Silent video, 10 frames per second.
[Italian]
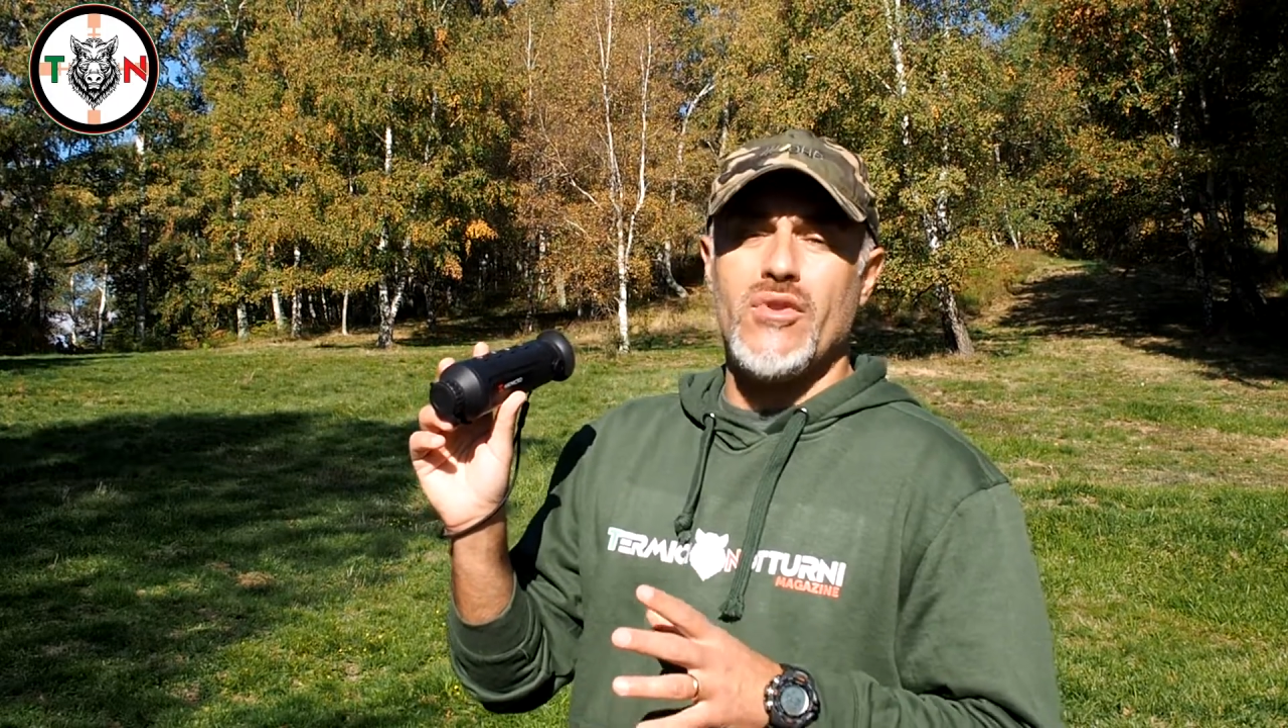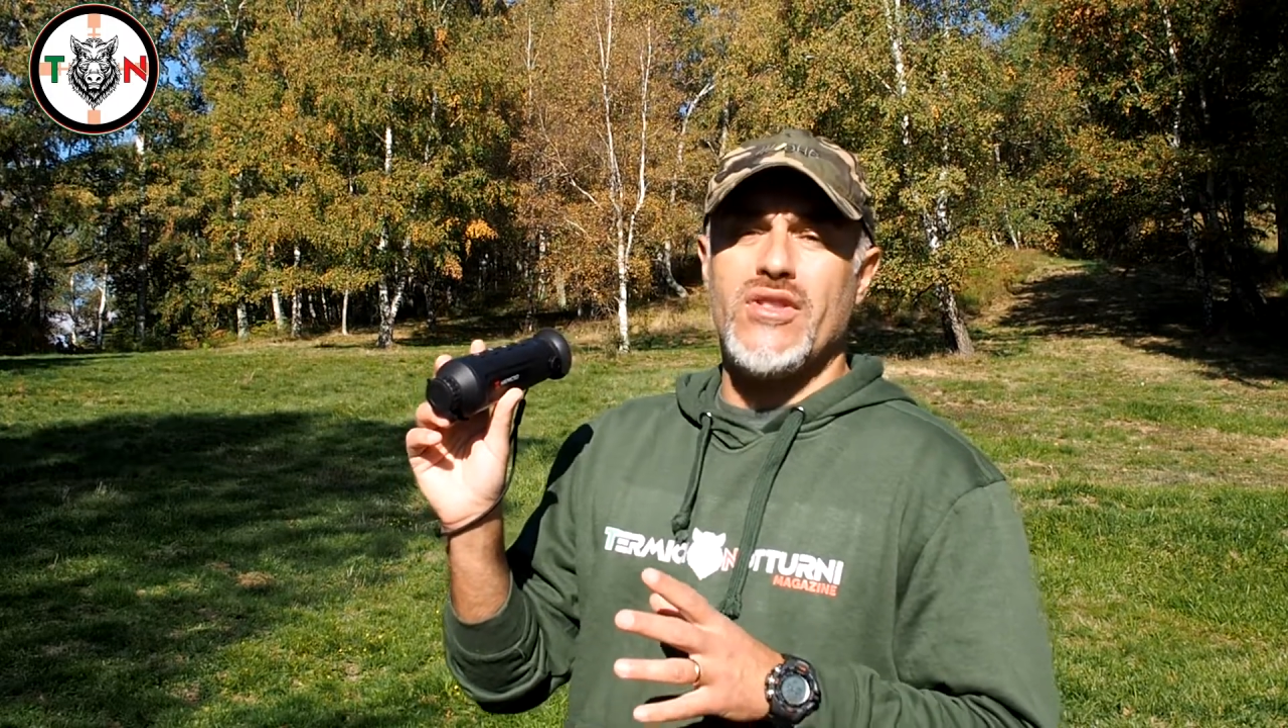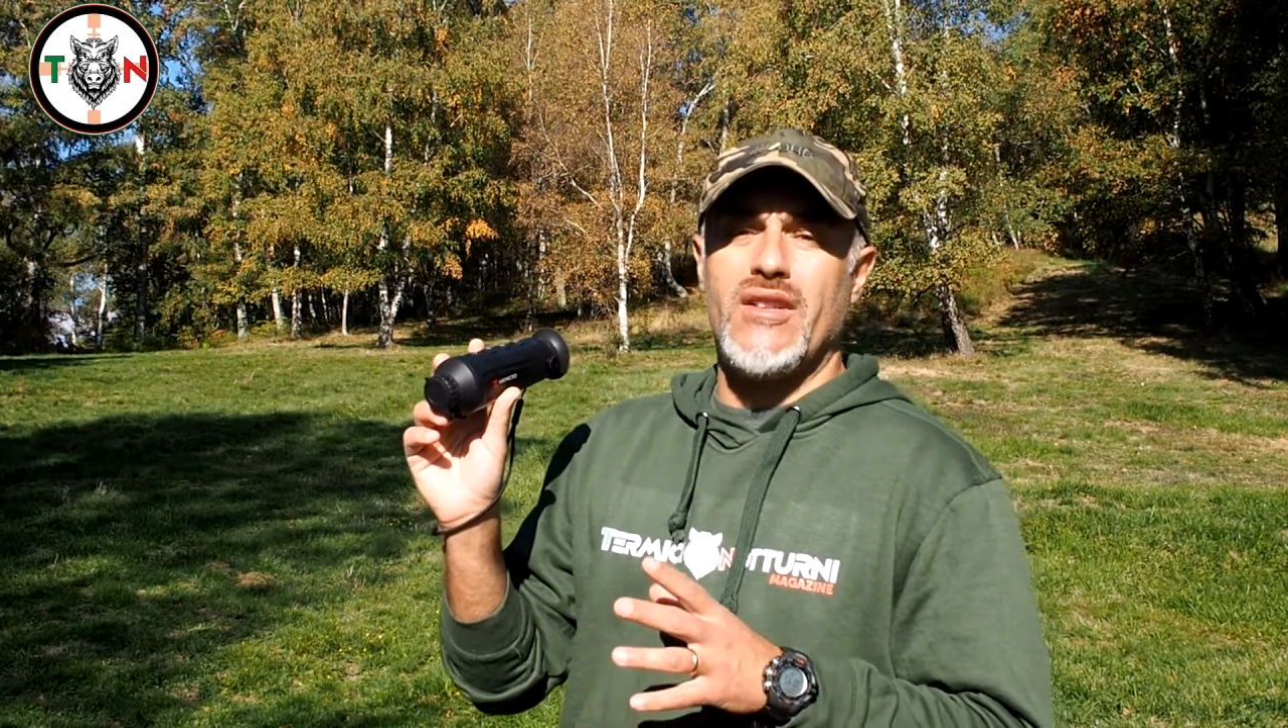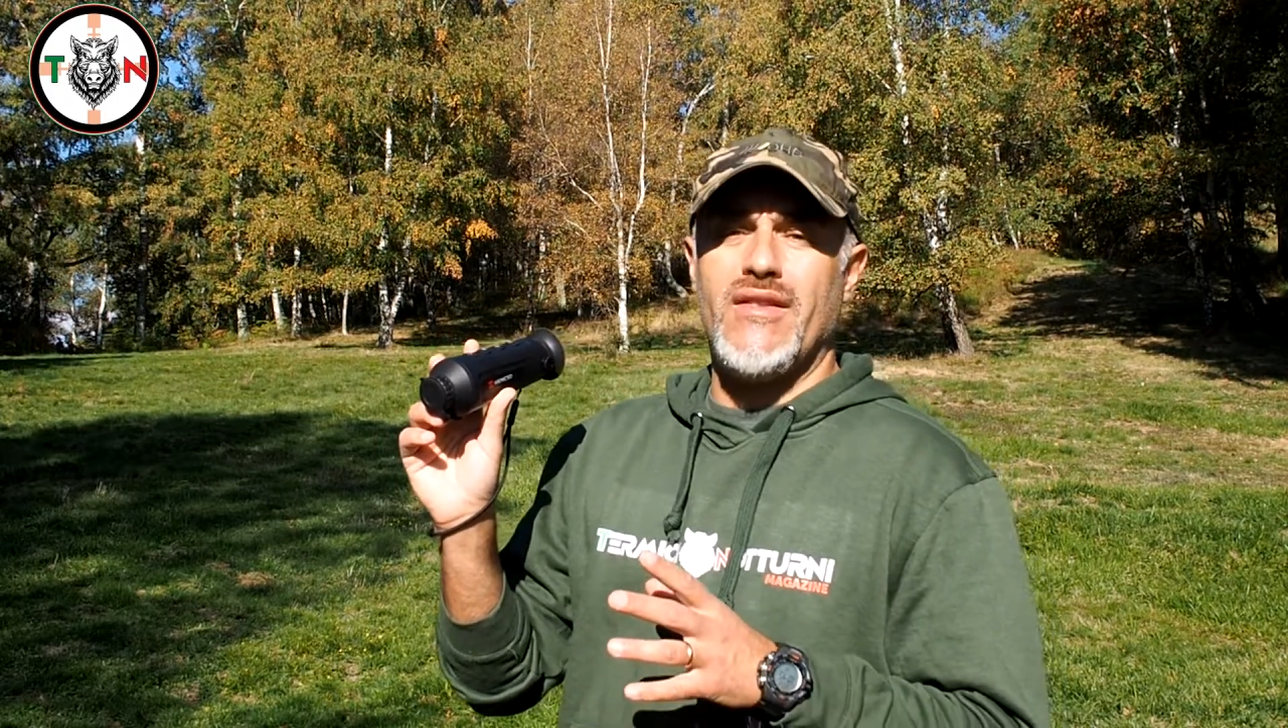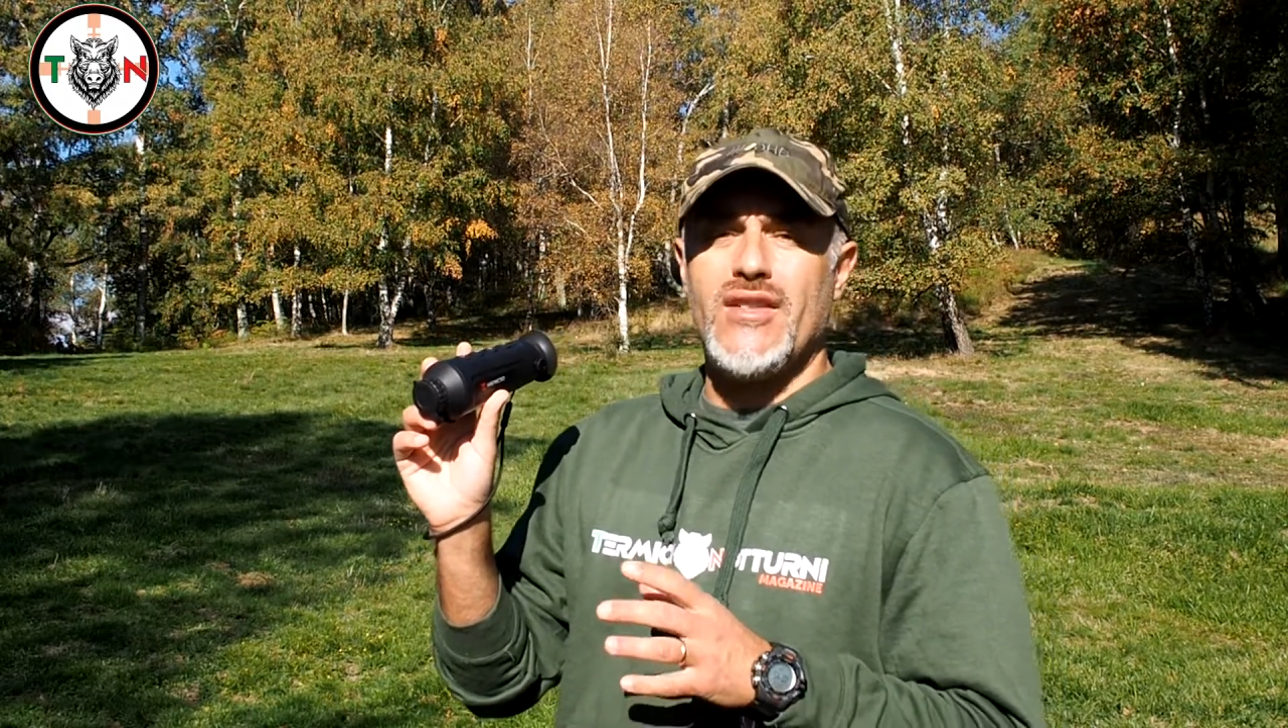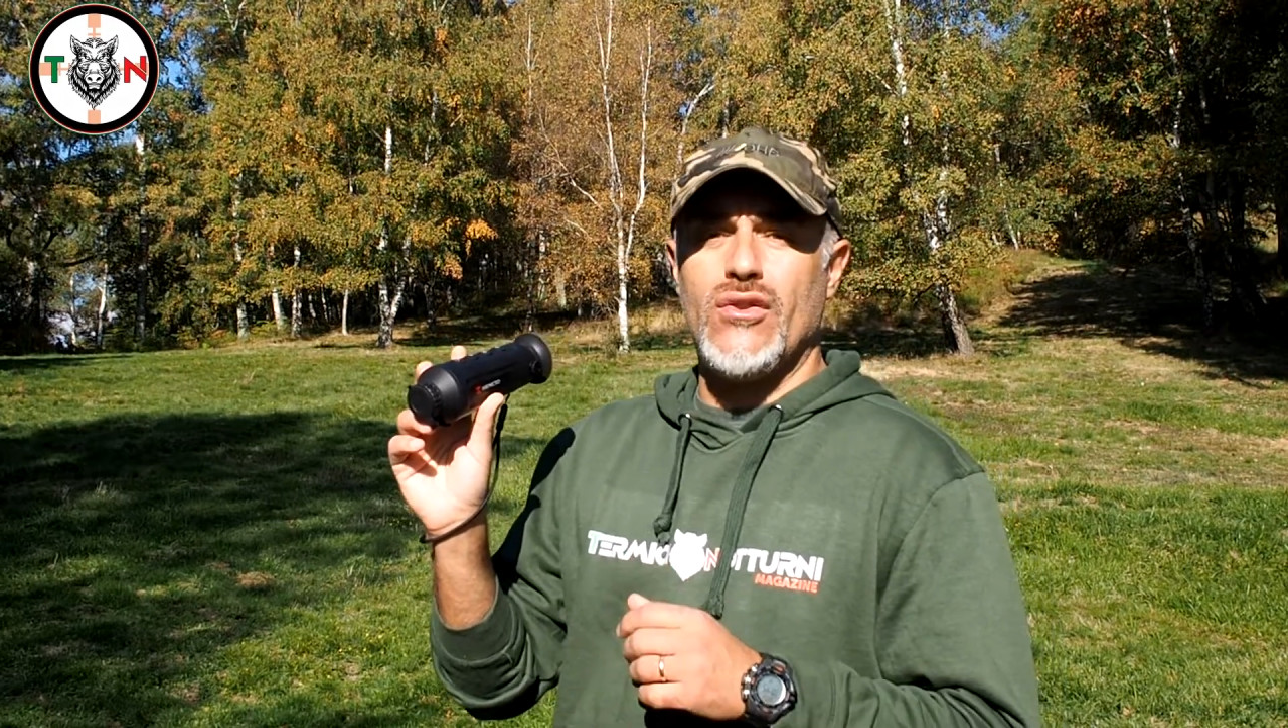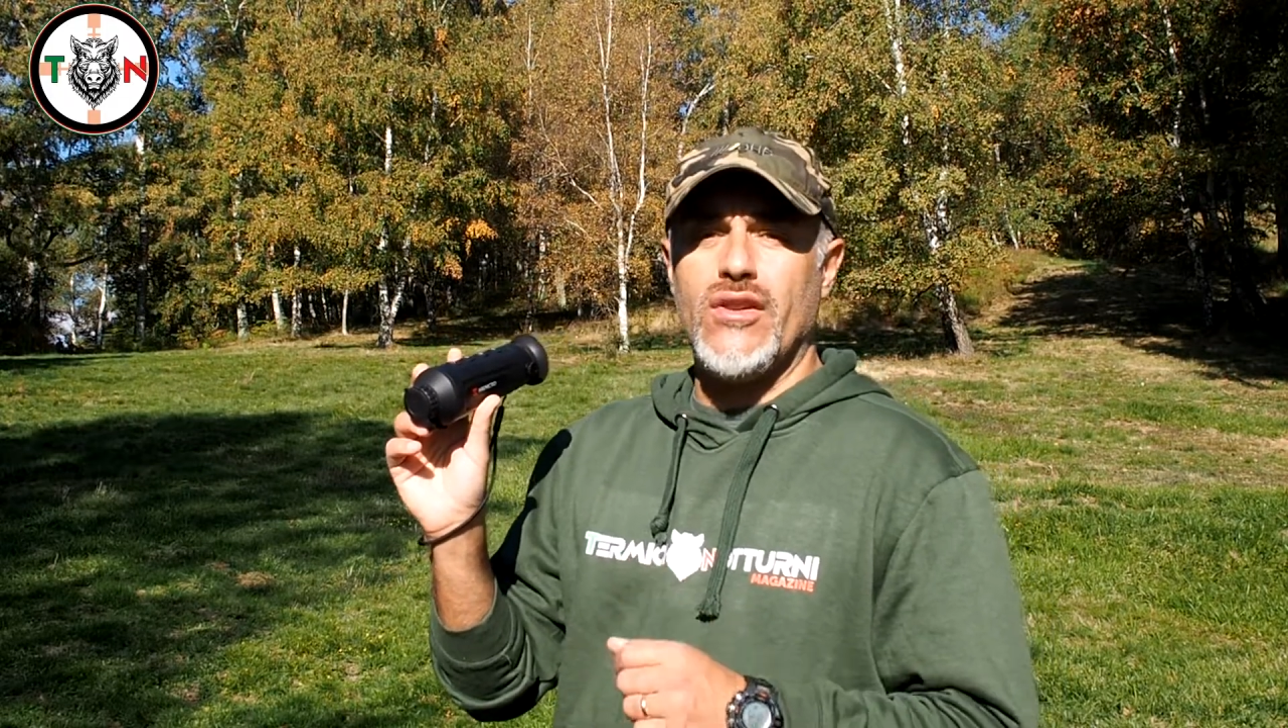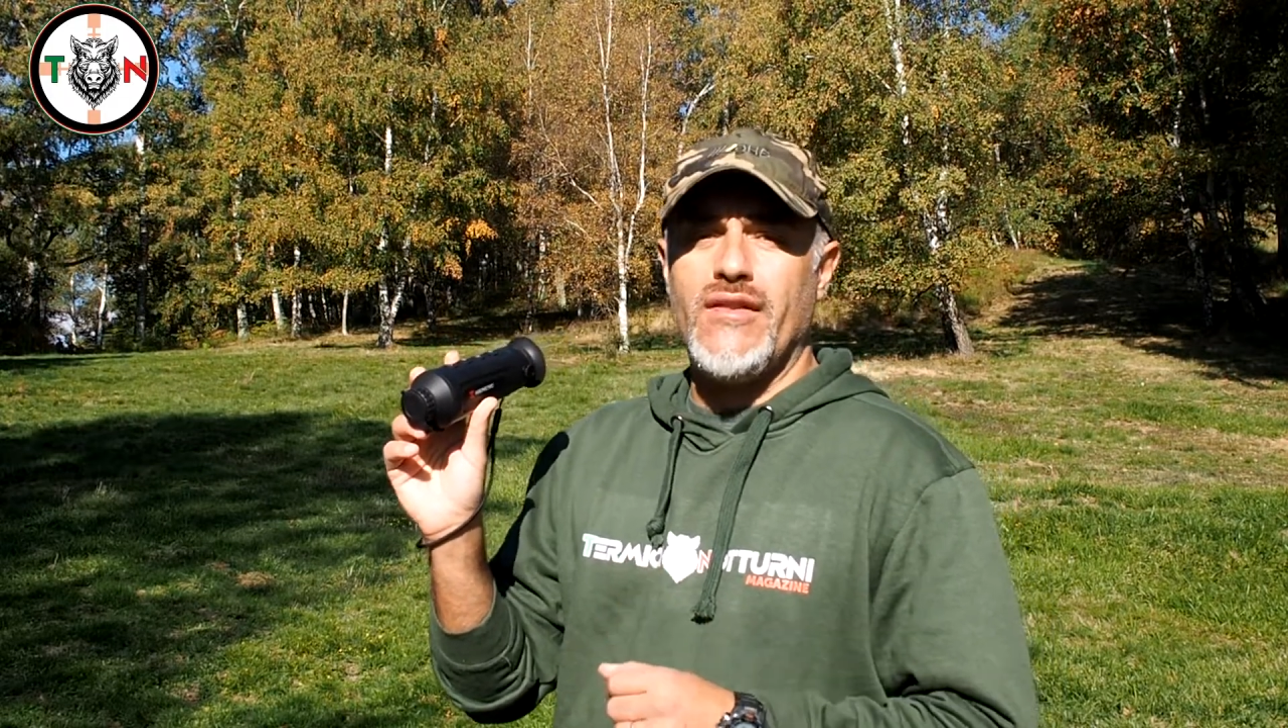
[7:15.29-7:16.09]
osservazione